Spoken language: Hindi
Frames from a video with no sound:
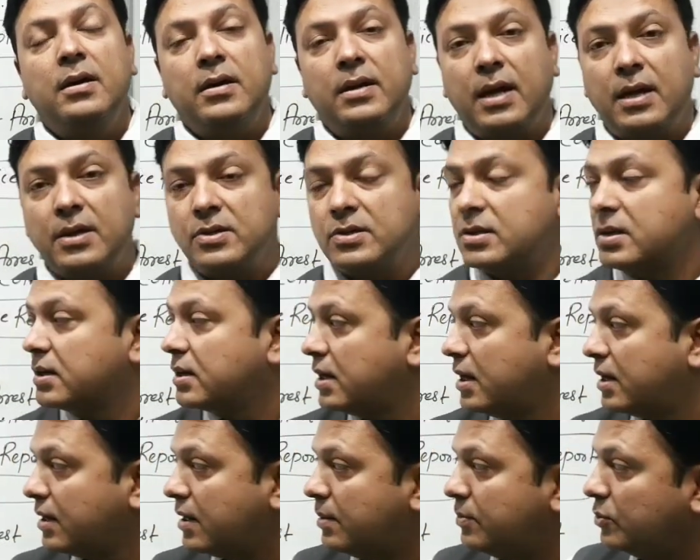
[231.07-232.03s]
राज्य
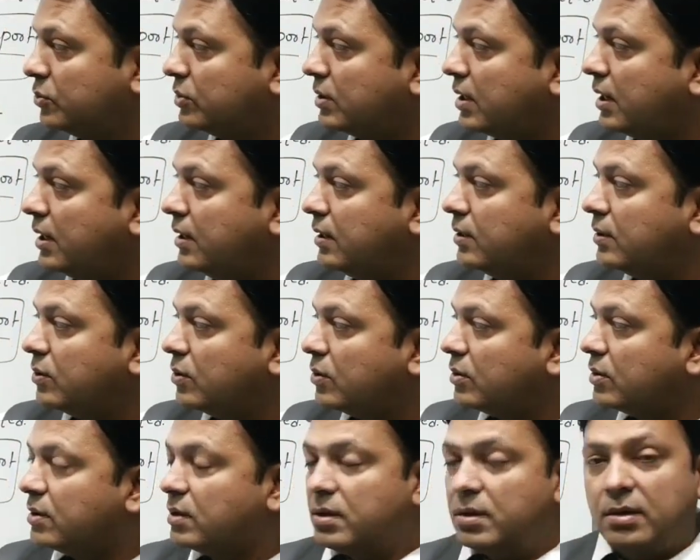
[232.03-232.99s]
सरकार का मुद्दा है
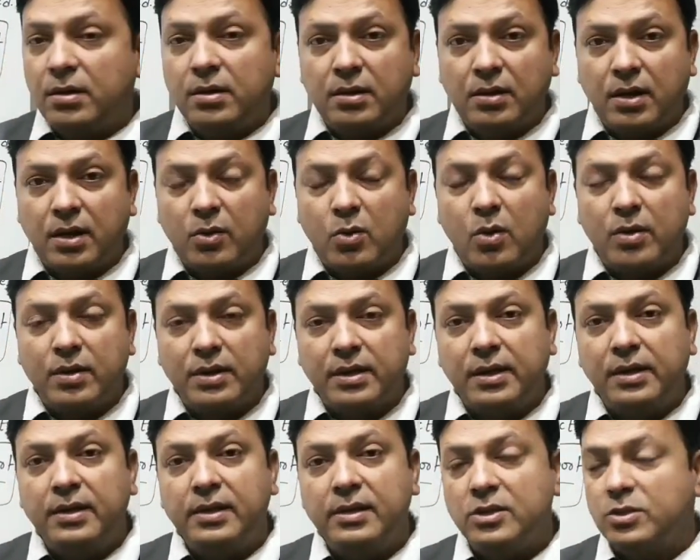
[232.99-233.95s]
और
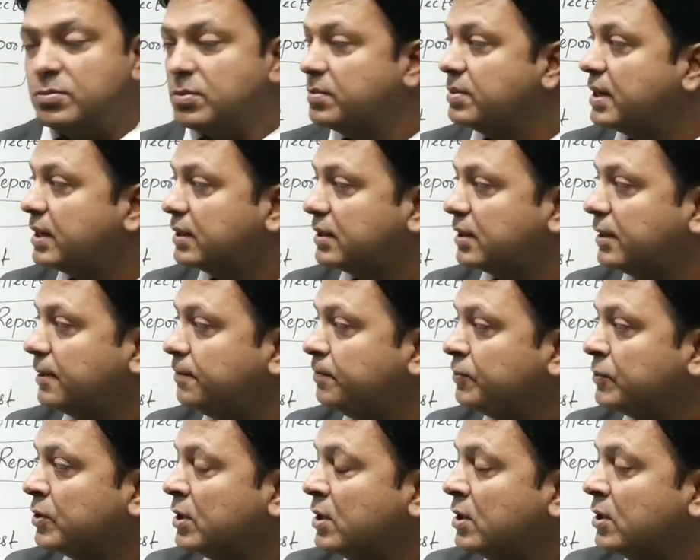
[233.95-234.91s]
कॉन्करेंट लिस्ट में भी आता है
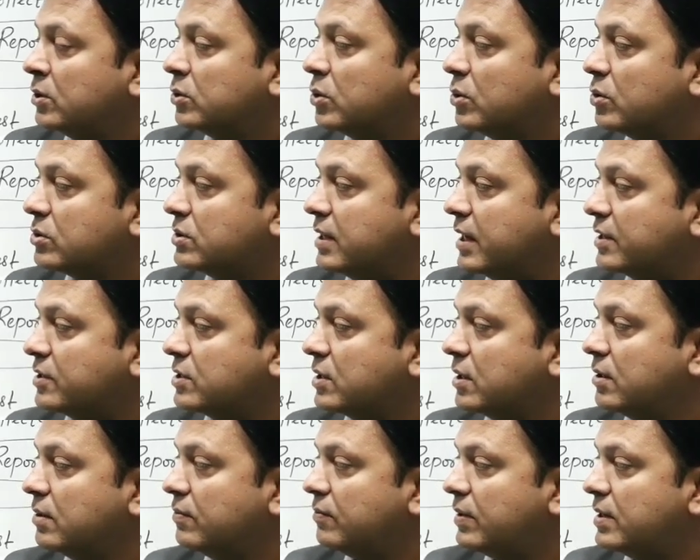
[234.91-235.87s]
तो
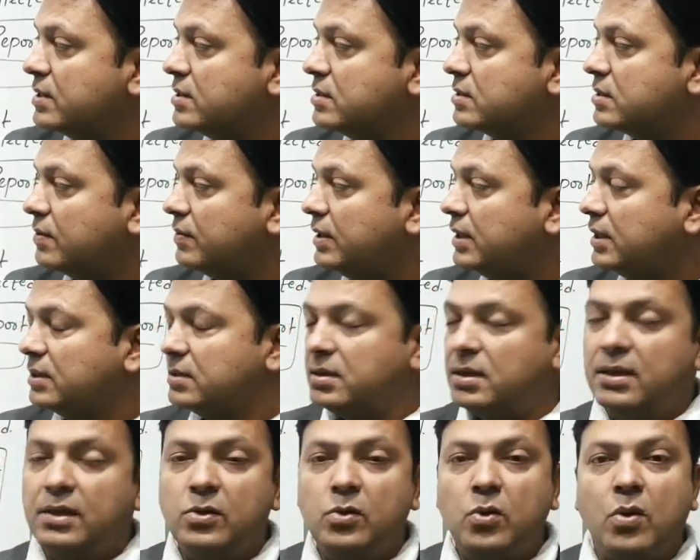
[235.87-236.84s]
सेक्शन
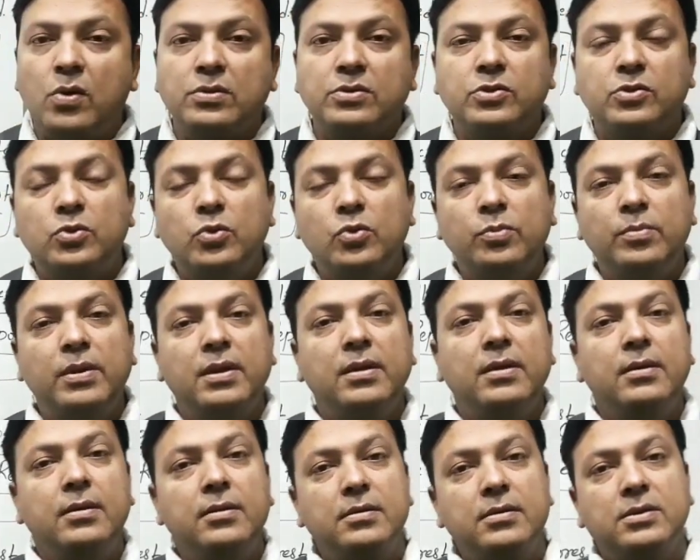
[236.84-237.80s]
173 क्रॉस टू
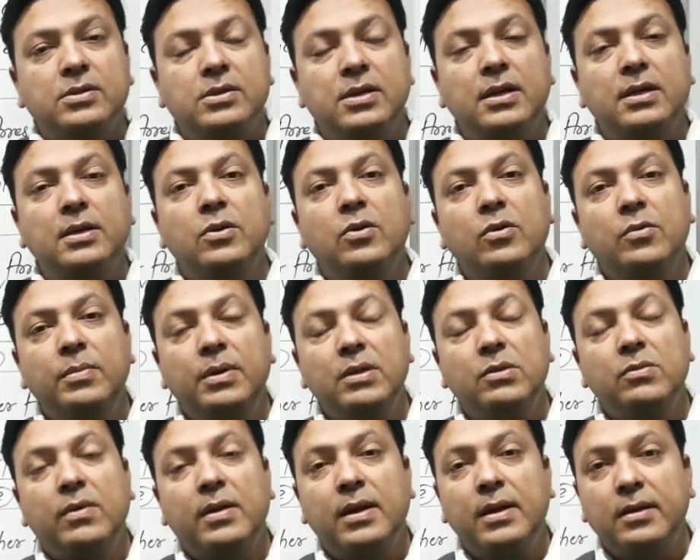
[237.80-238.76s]
में स्टेट गवर्नमेंट
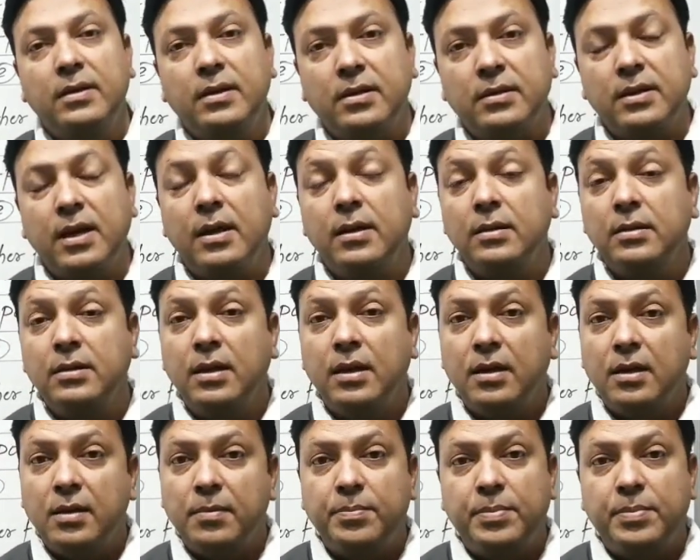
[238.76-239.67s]
द्वारा निर्धारित किए गए